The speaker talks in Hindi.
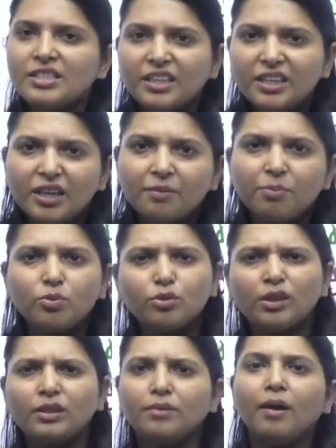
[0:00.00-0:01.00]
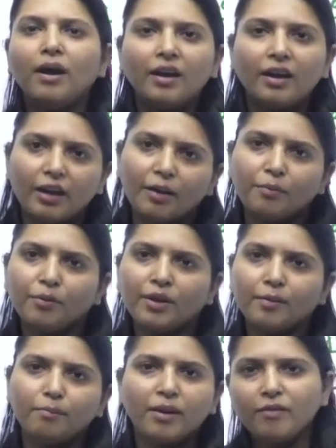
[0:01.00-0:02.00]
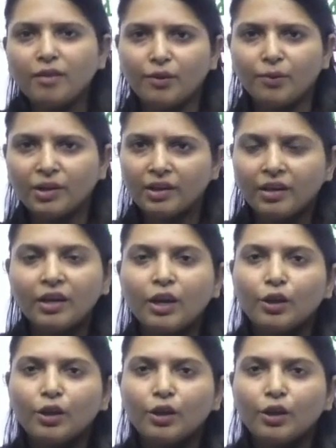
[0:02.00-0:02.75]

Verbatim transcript: सिगरेट पे उसका दिमाग खराब हो गया बावला हो गया